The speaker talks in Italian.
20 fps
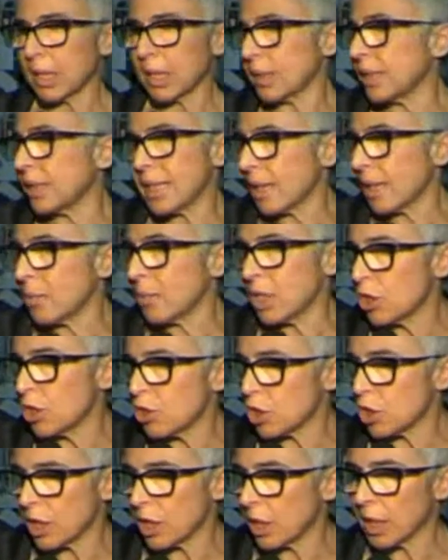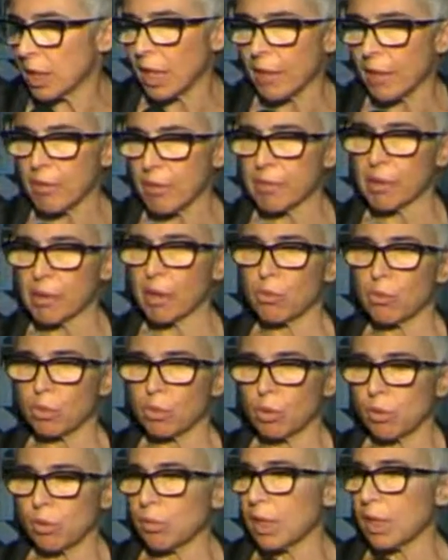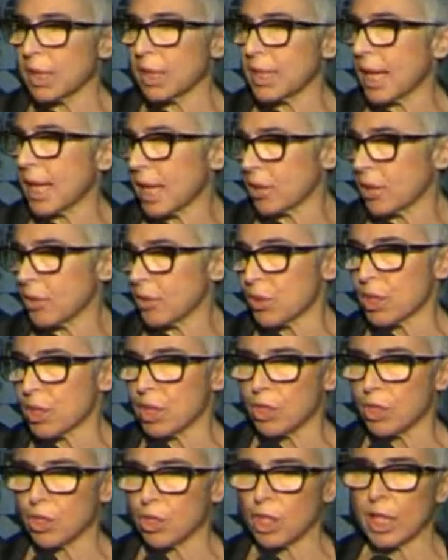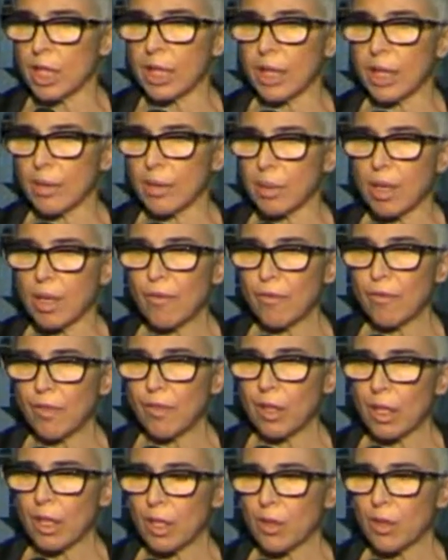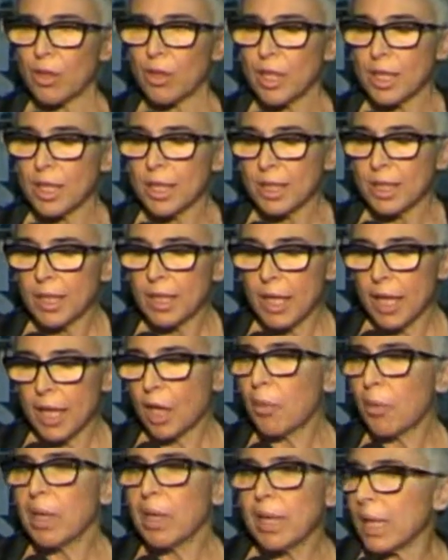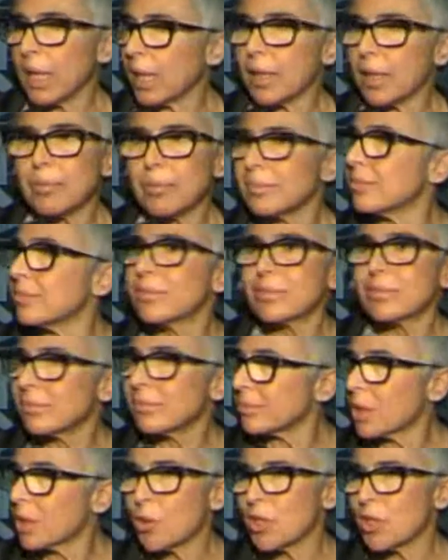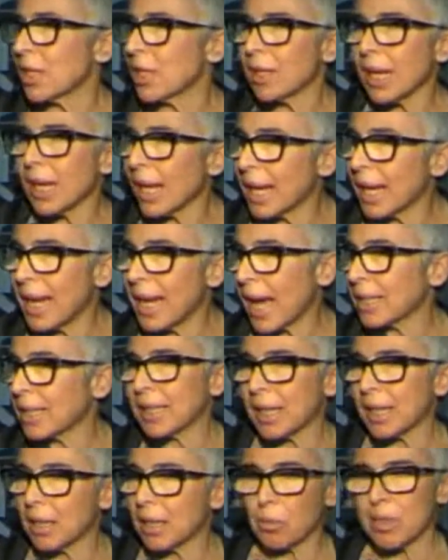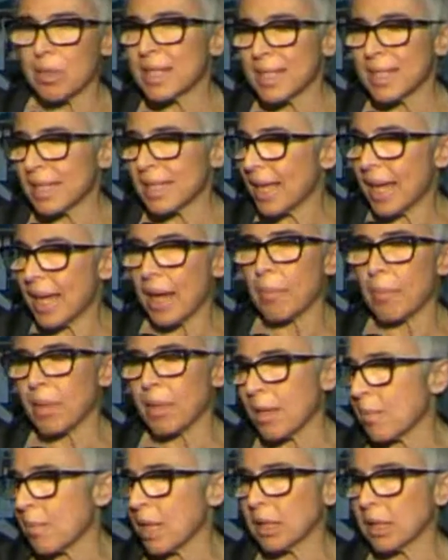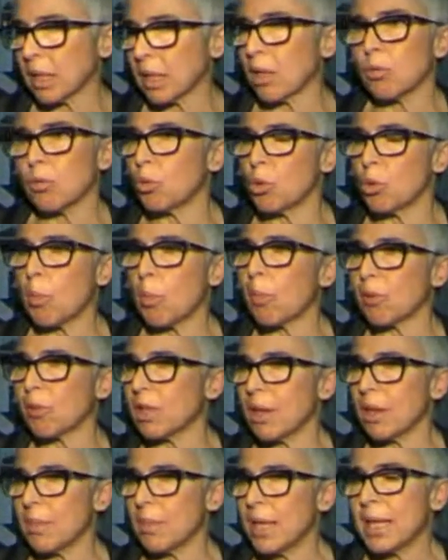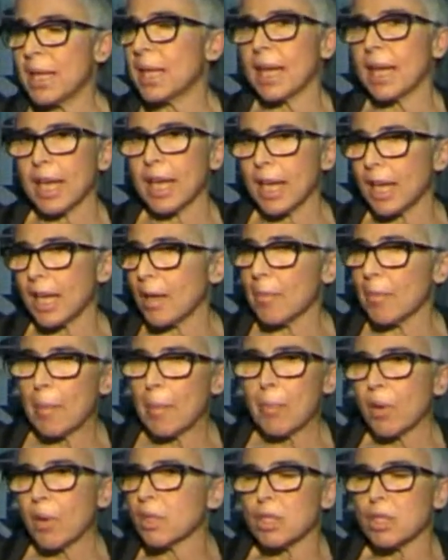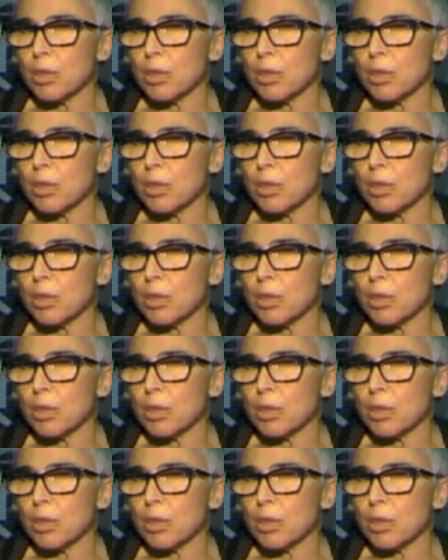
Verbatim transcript: eh, degli amici che avevano avuto la diagnosi di celiachia per il figlio. E quindi mm, così è nata questa idea, prima tra un gruppo di amiche, ma poi